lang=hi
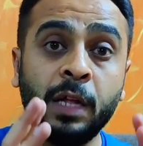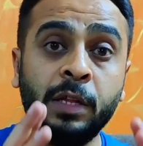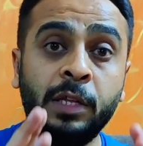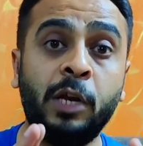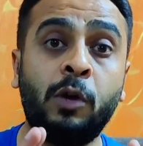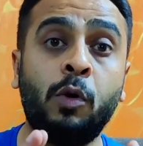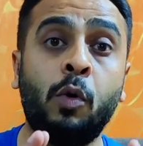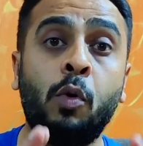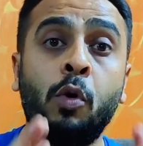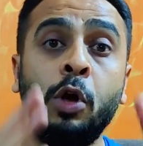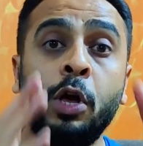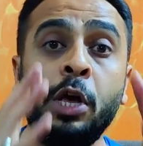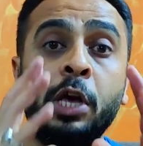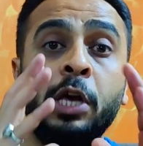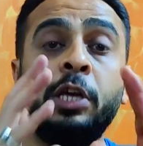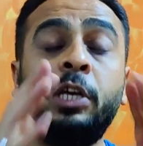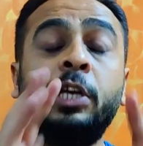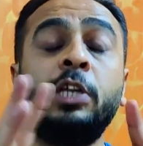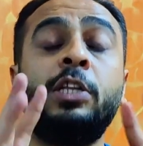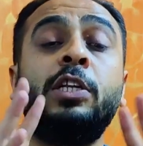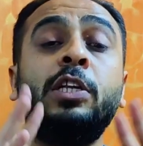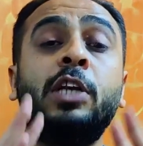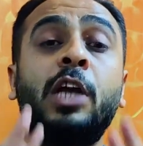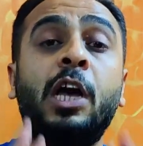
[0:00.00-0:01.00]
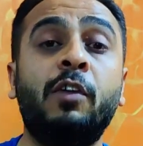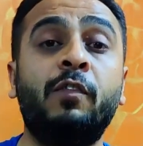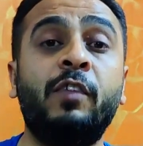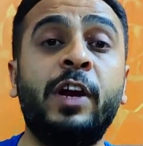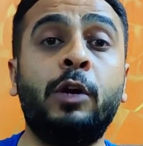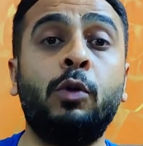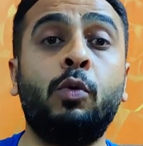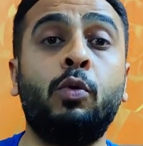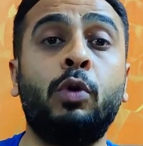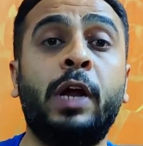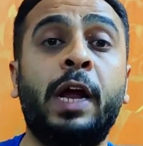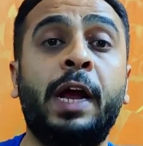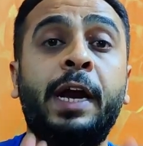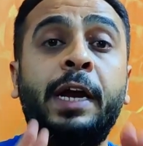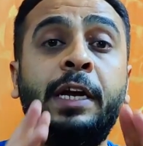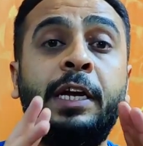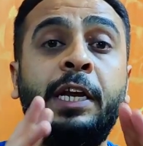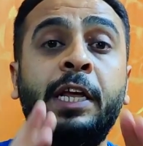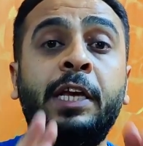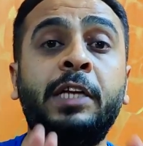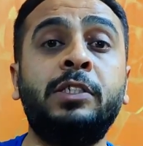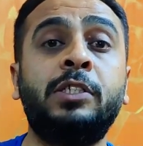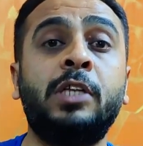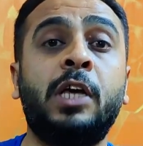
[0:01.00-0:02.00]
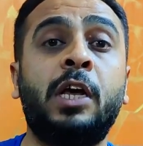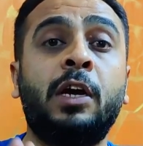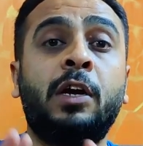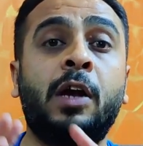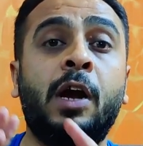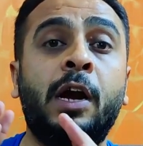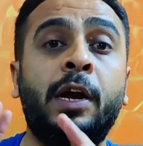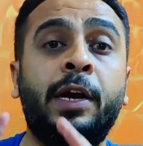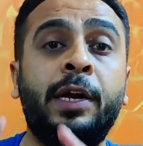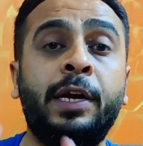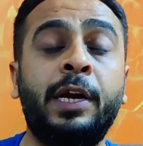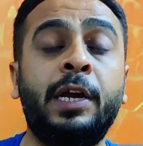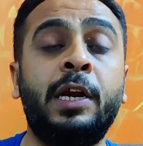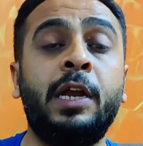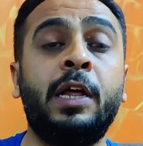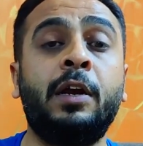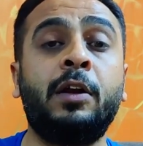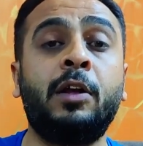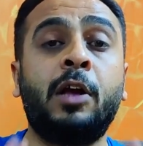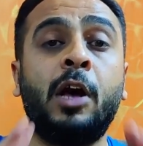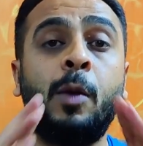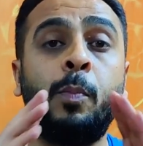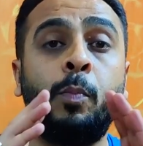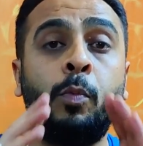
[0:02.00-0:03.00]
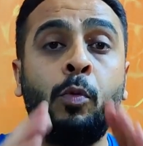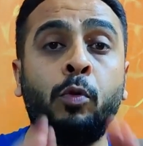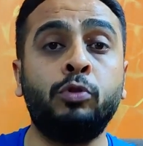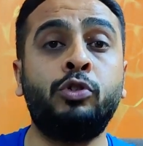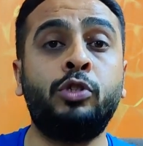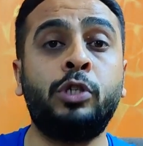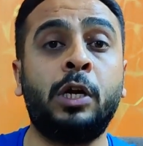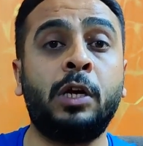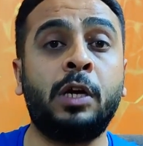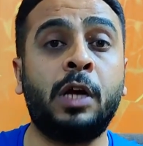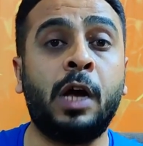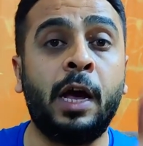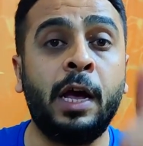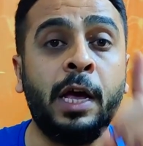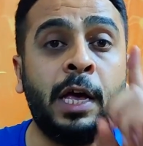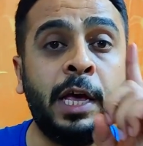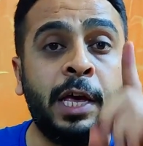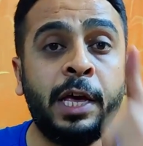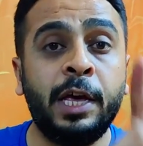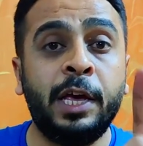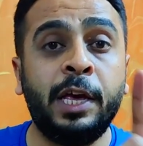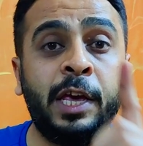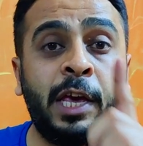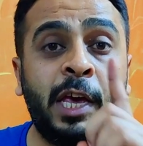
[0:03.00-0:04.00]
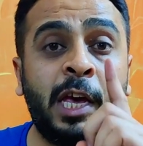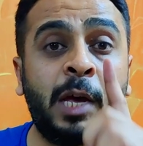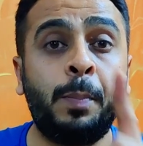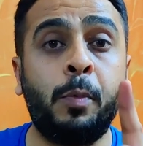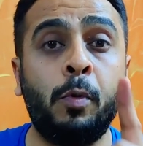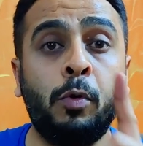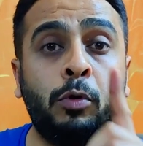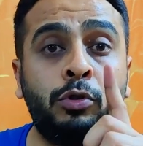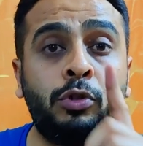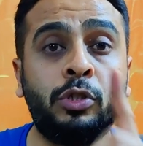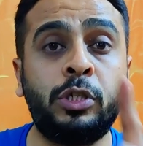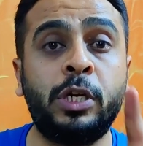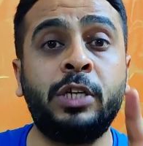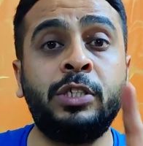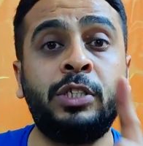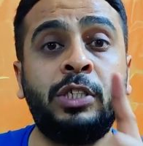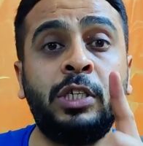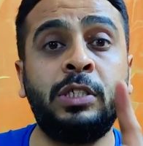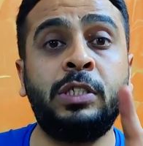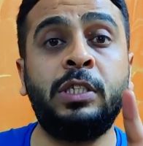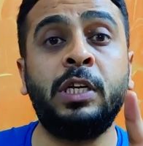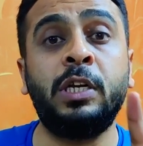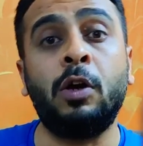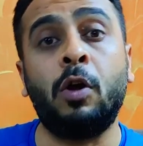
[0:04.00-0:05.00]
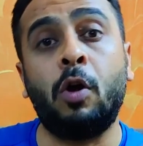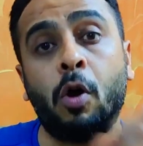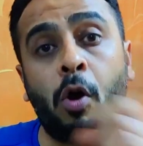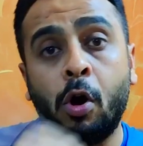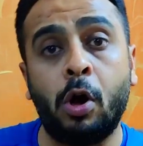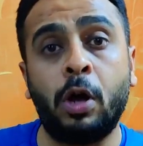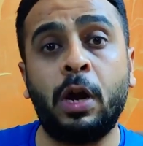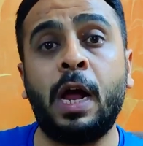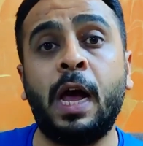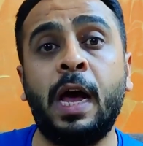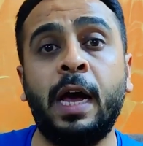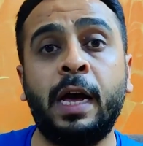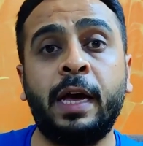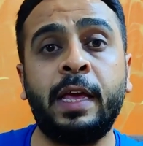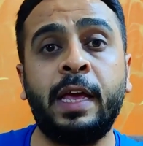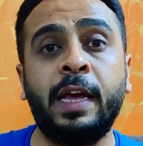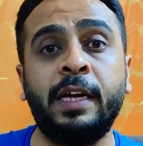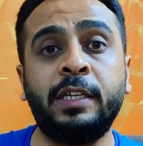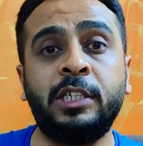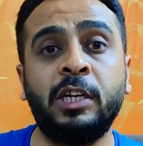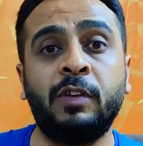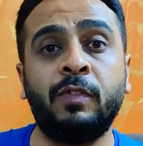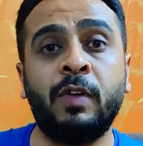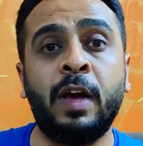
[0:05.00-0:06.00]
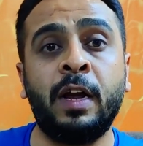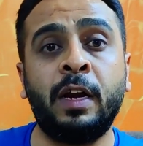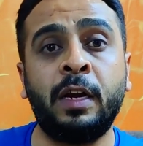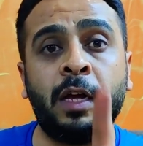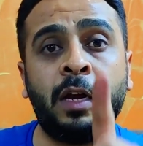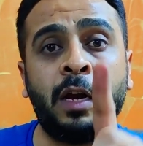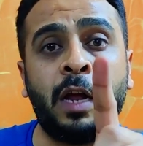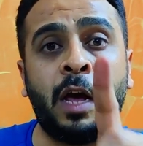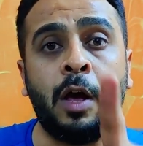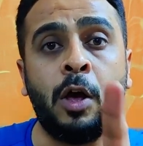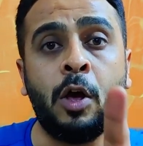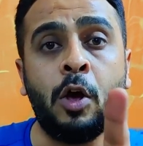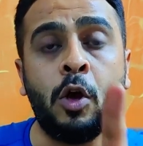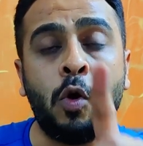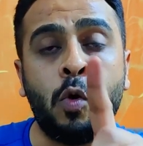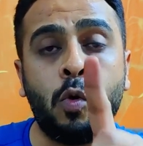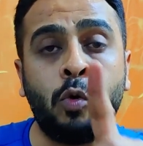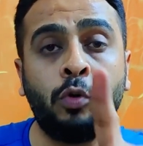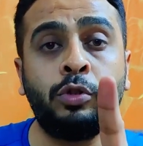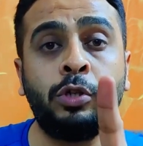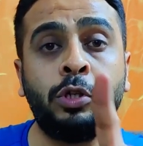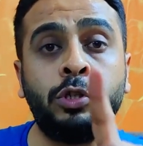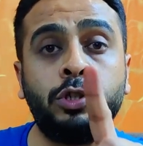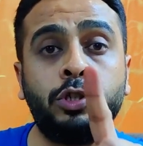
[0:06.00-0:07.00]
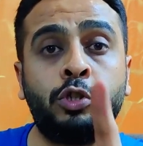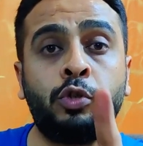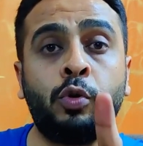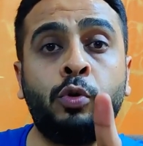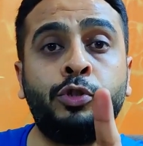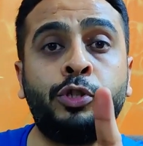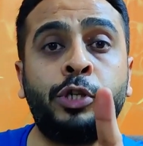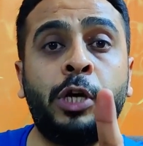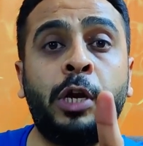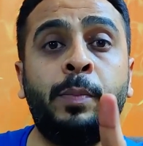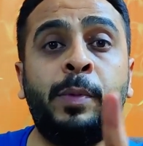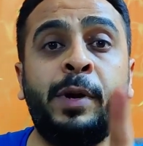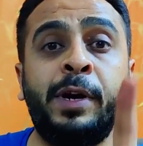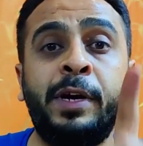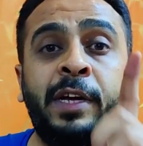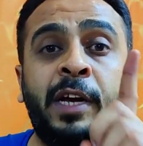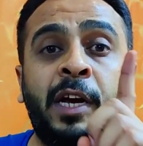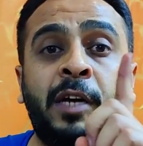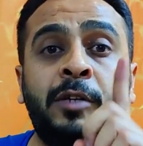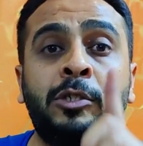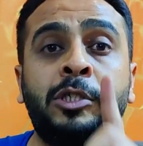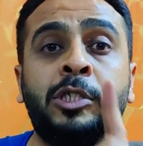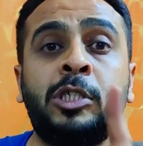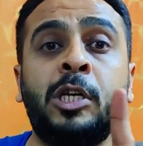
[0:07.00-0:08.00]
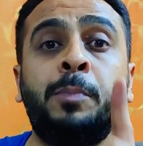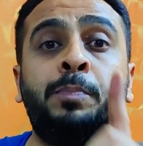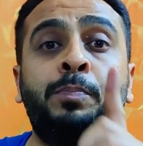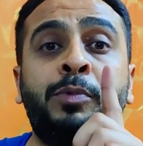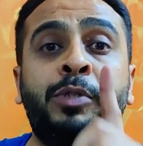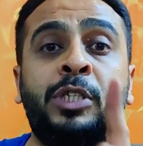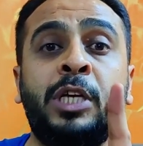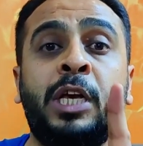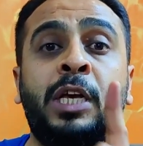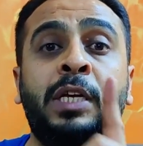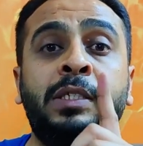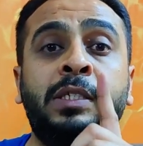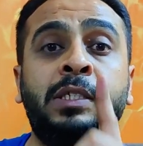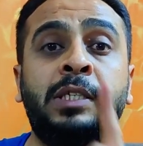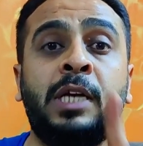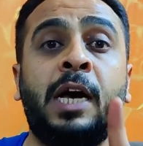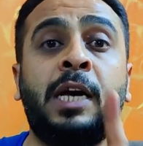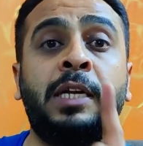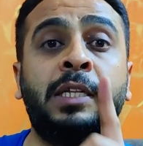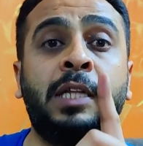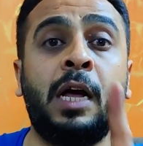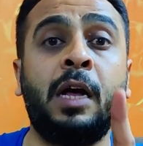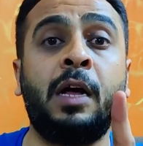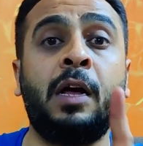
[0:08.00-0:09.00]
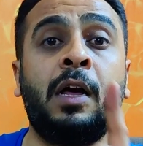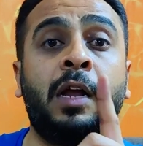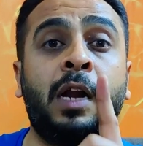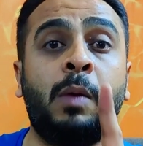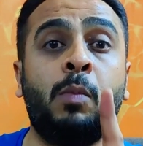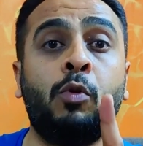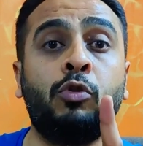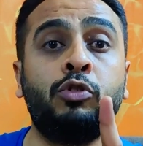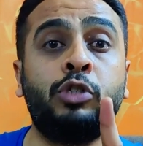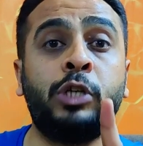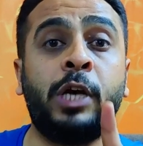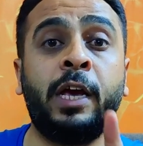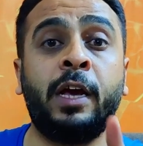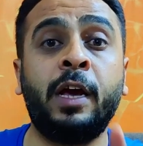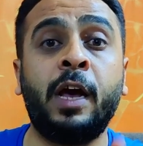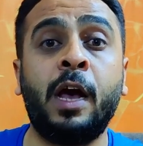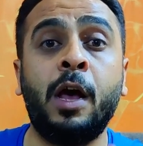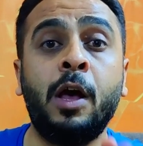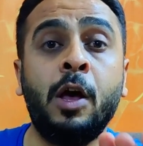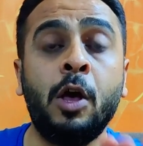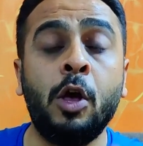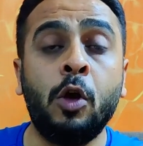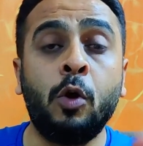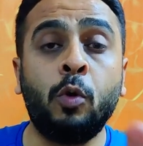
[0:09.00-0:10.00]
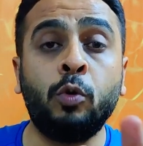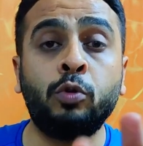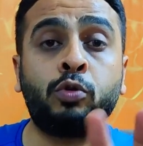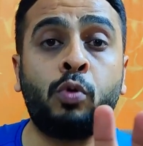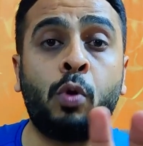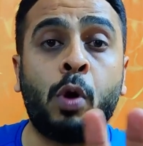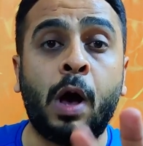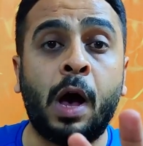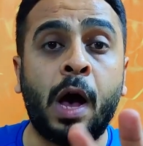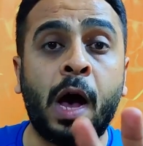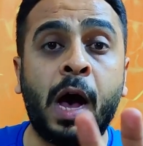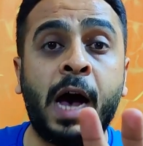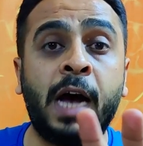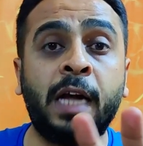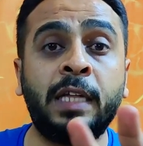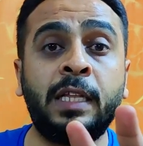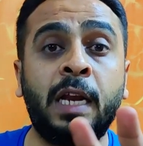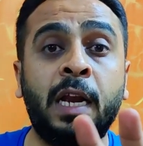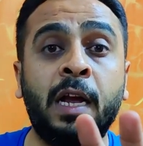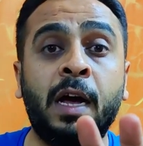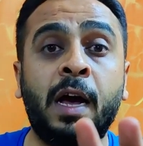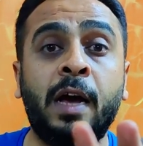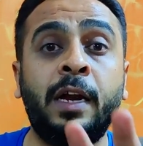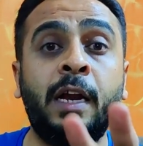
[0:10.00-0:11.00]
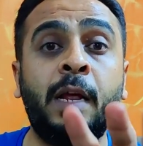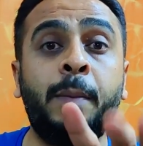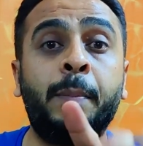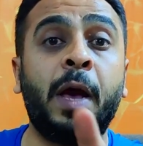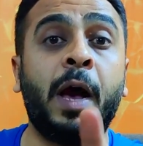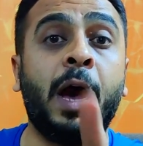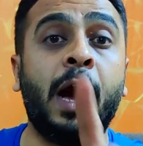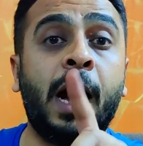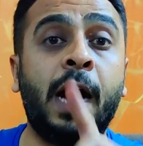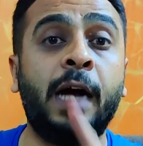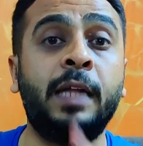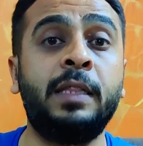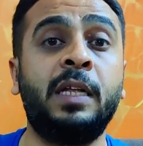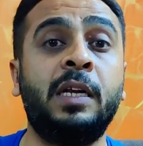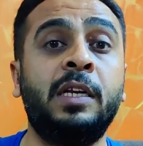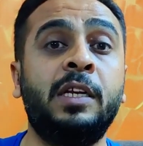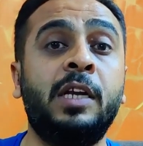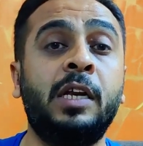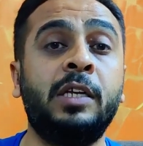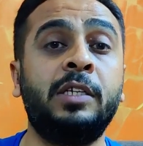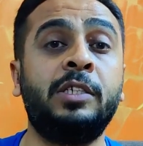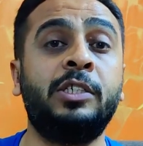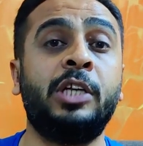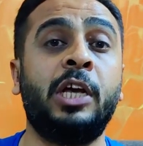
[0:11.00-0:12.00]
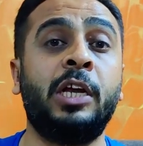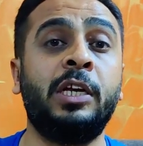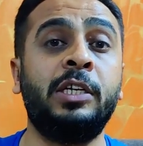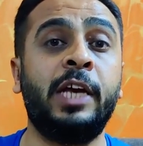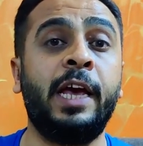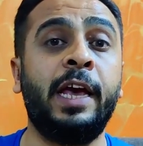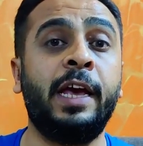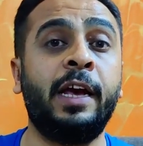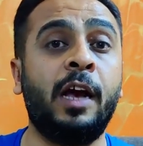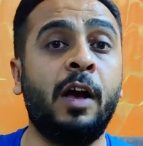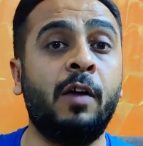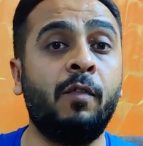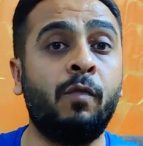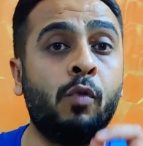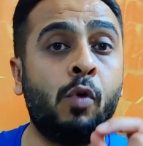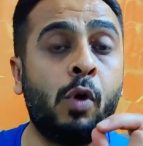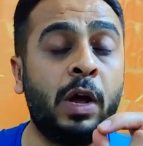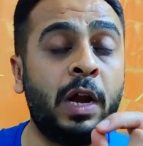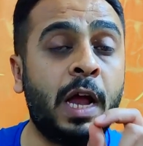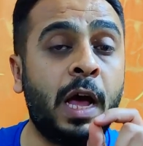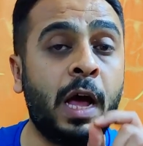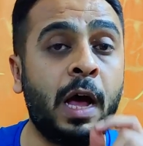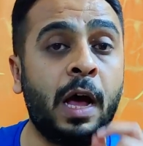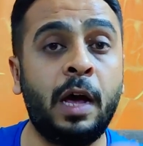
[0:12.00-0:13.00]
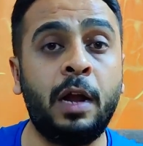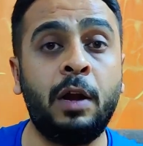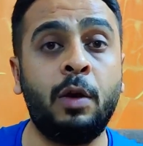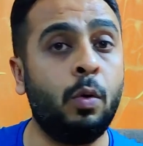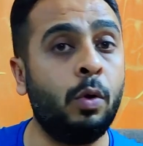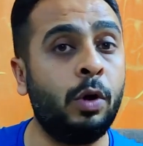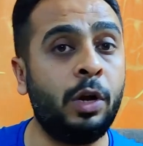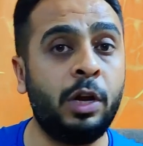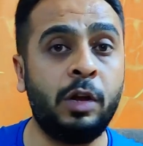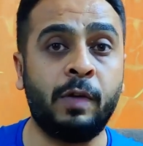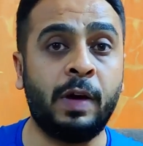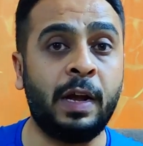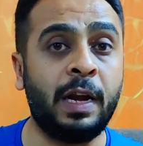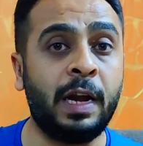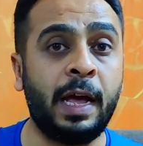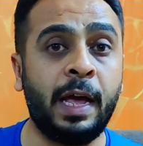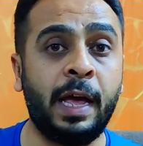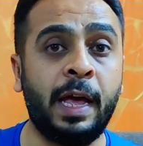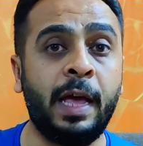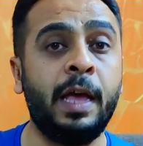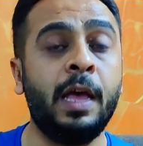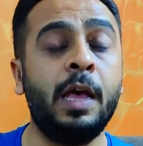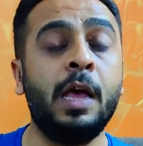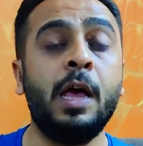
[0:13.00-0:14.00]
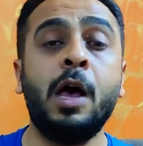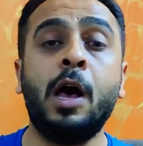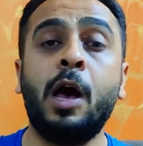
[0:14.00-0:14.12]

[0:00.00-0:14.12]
देखो कितना वेट हो रहा है टीजर का ट्रेलर का पोस्टर का एक पोस्टर जिस दिन और आ गया जवान का ना उस दिन सोशल मीडिया सबसे ज्यादा गर्म हो जाएगा उसको हाथ लगाने पे हाथ जल जाएगा वो वाला हाल होने वाला है